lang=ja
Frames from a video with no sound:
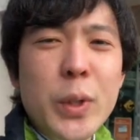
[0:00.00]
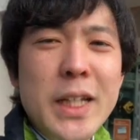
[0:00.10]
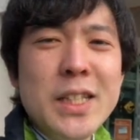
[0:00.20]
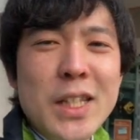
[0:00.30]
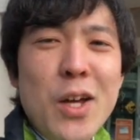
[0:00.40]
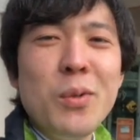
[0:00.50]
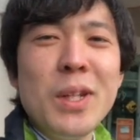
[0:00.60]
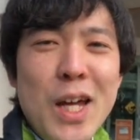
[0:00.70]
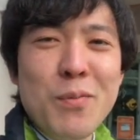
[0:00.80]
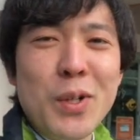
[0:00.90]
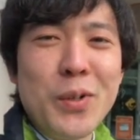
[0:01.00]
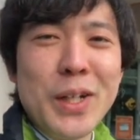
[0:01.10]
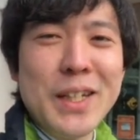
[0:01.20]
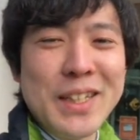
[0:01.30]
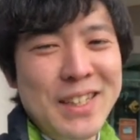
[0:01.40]

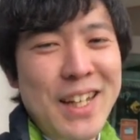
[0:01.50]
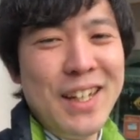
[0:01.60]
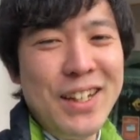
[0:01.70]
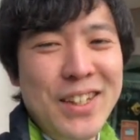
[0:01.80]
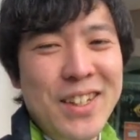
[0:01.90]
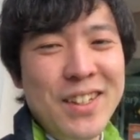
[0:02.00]
クイーンズタウンライブラリーですねはい